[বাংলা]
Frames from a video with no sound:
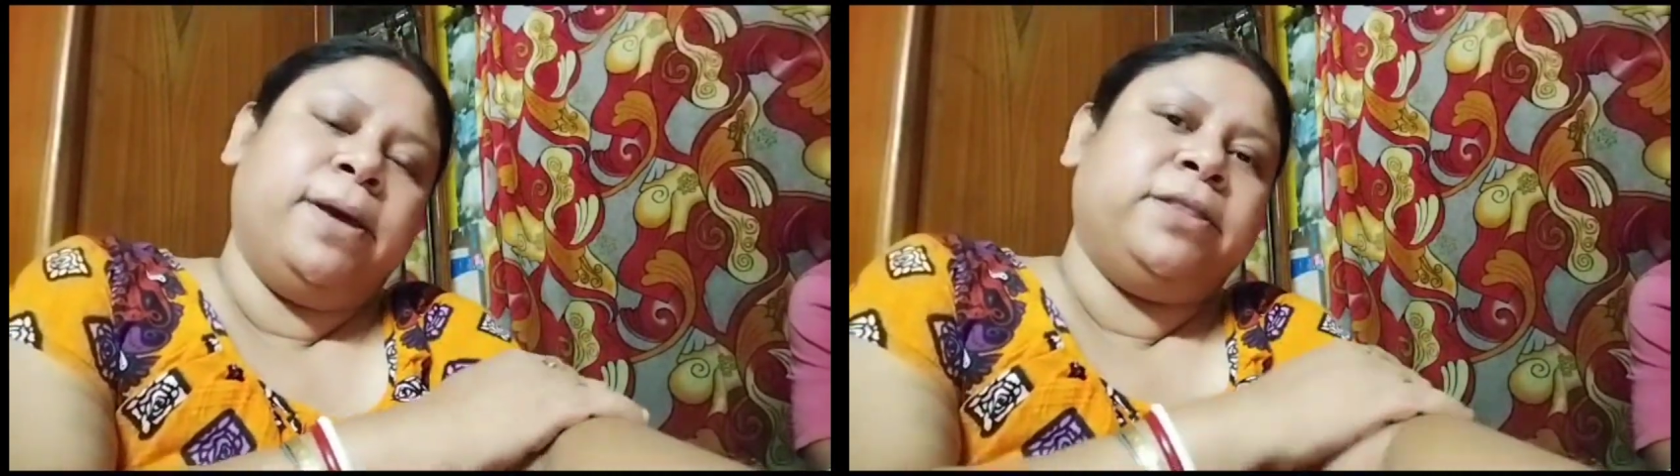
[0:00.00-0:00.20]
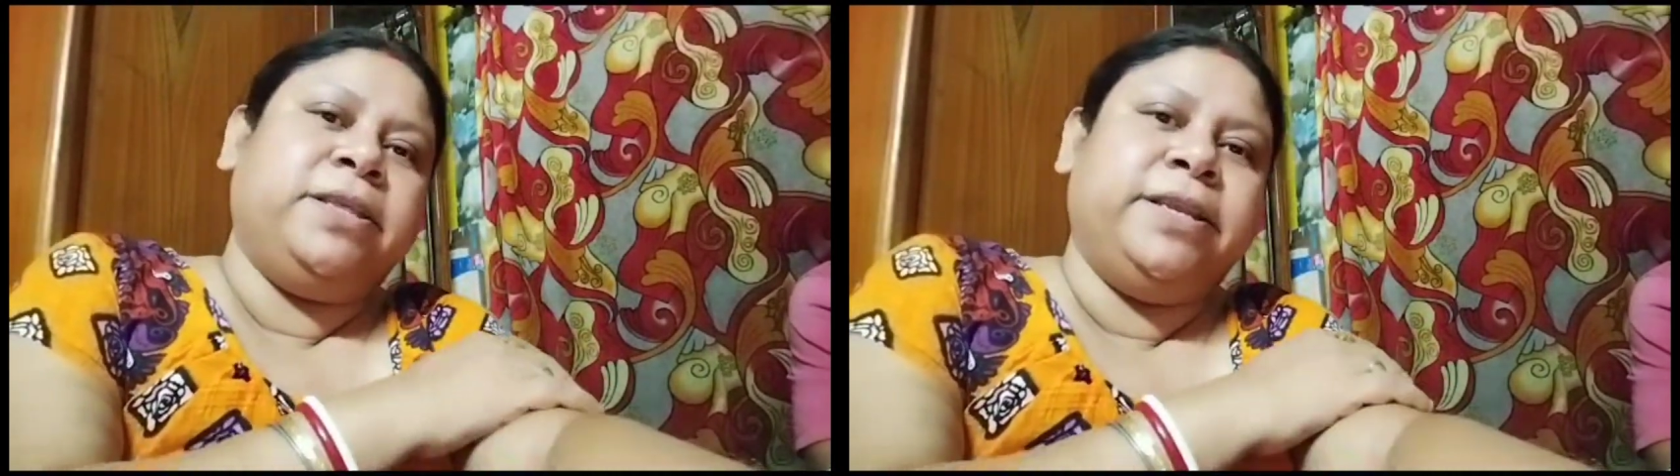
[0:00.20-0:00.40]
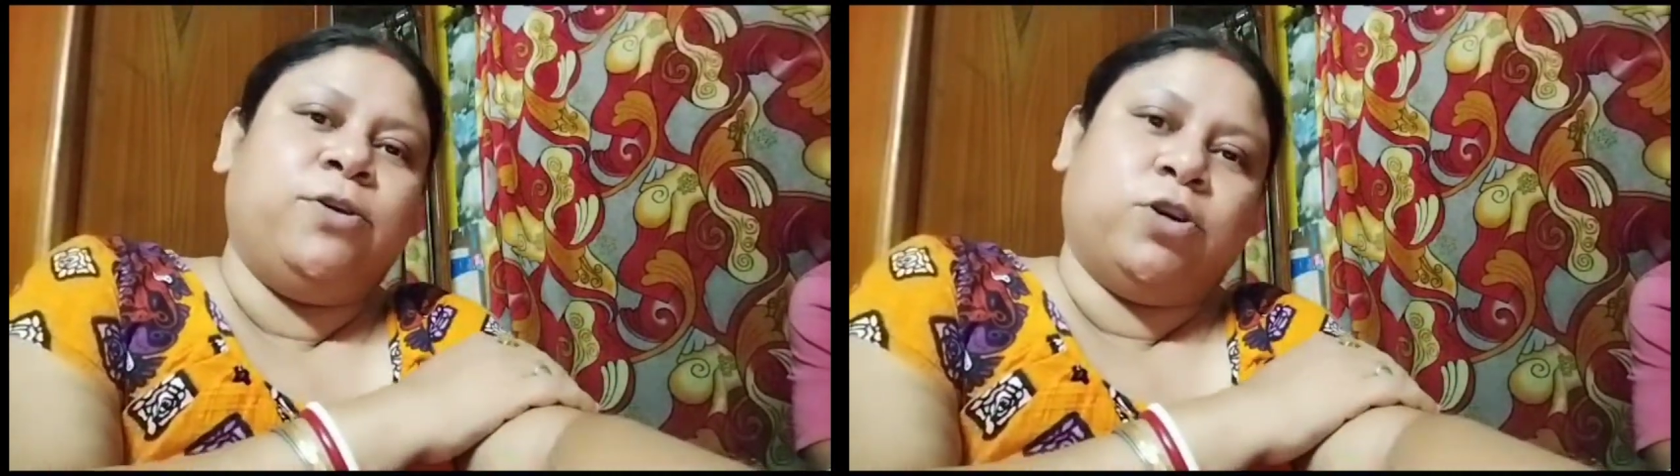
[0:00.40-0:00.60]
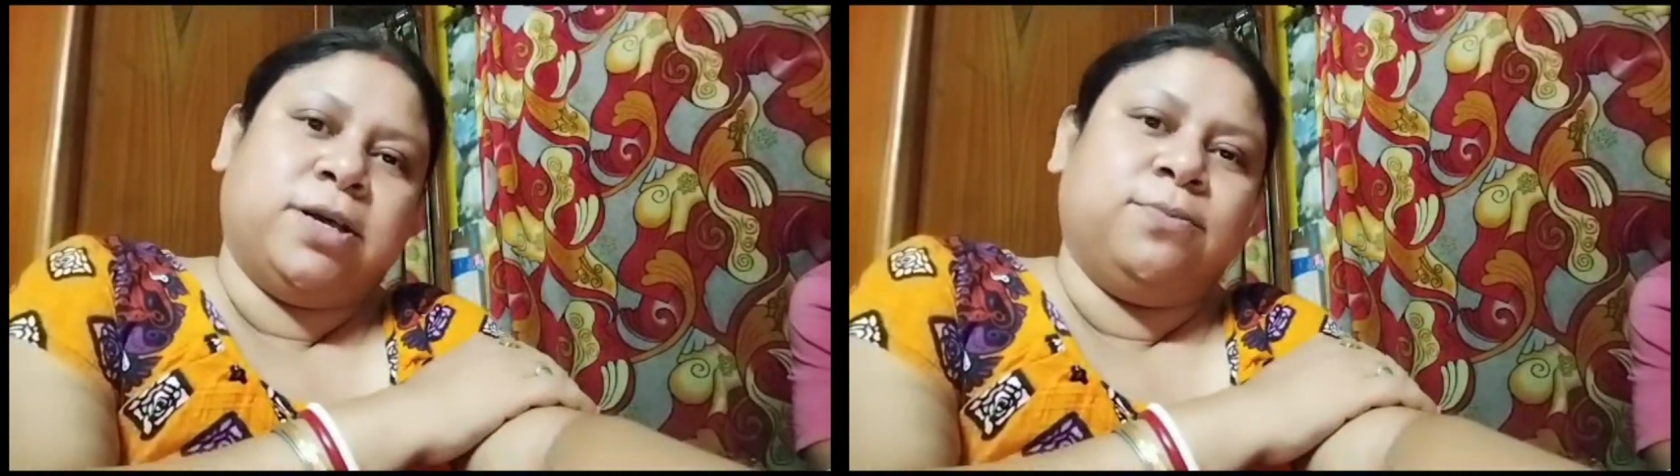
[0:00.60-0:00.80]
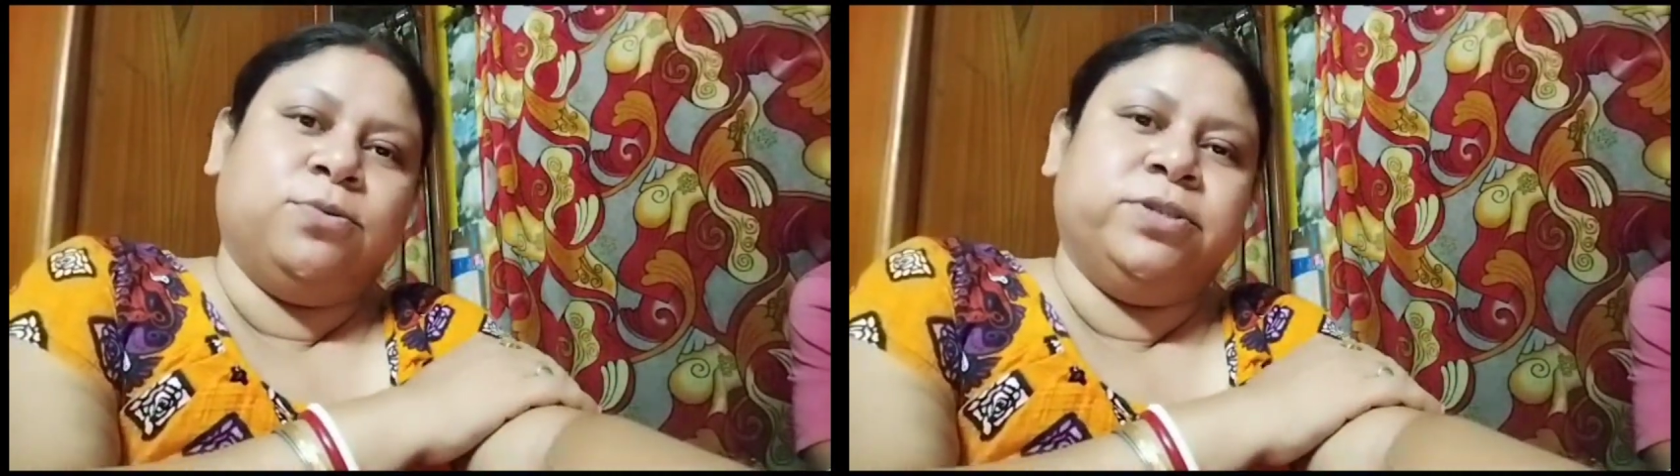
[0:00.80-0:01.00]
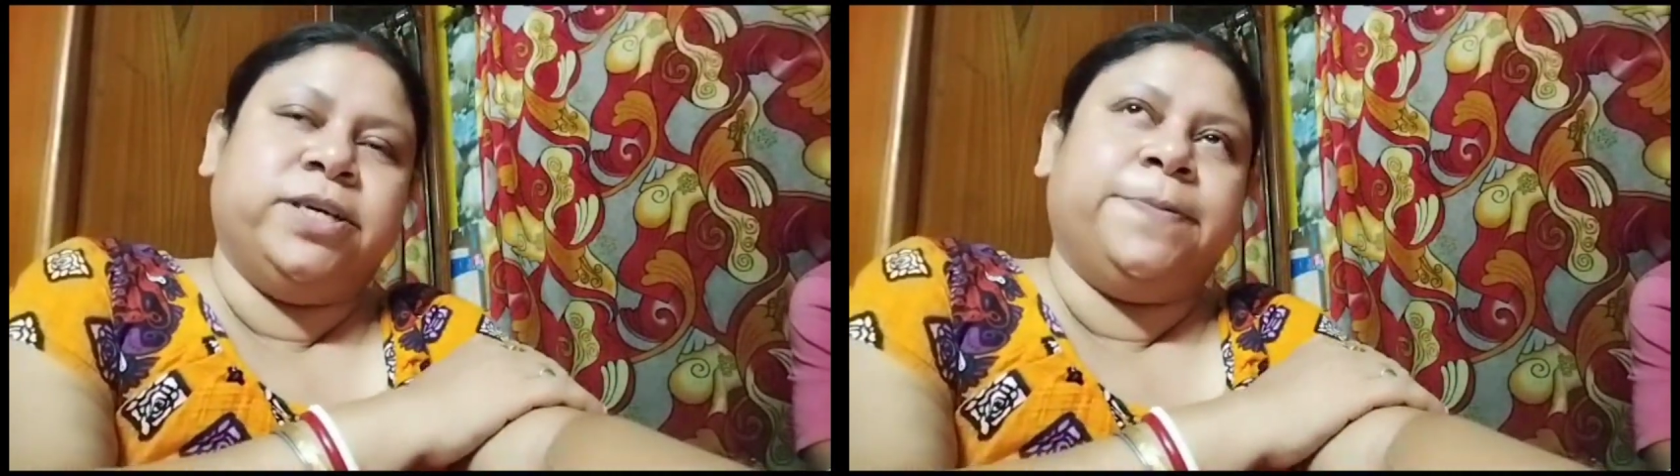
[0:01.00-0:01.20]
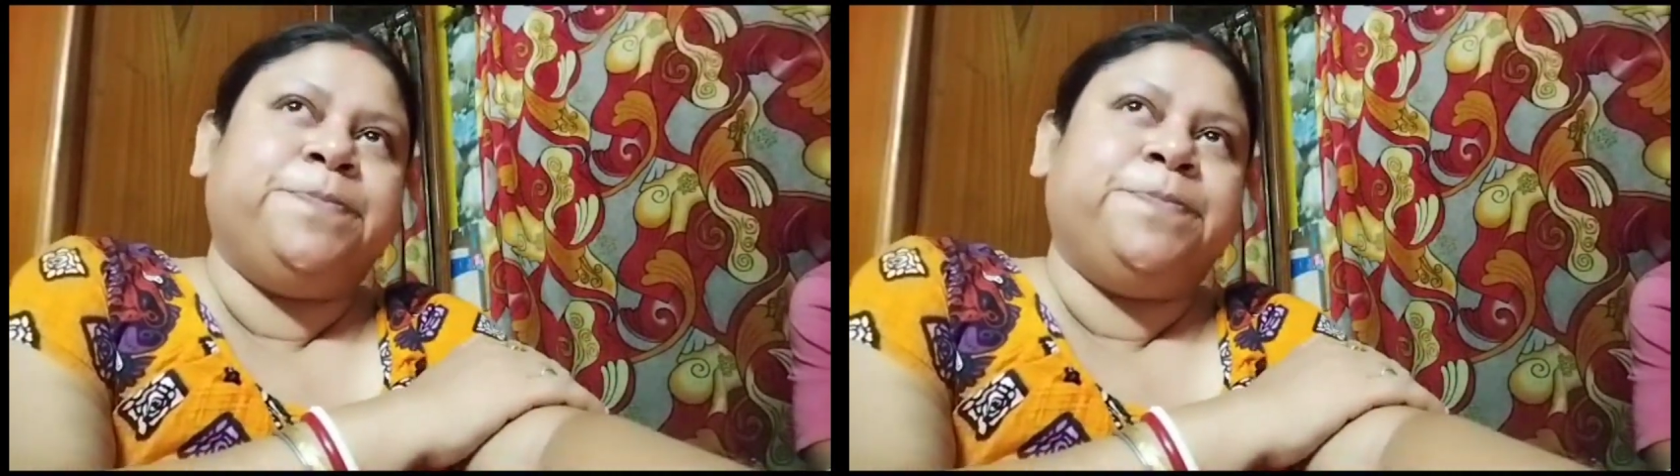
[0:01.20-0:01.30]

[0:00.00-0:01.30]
তিনি কথা বলছেন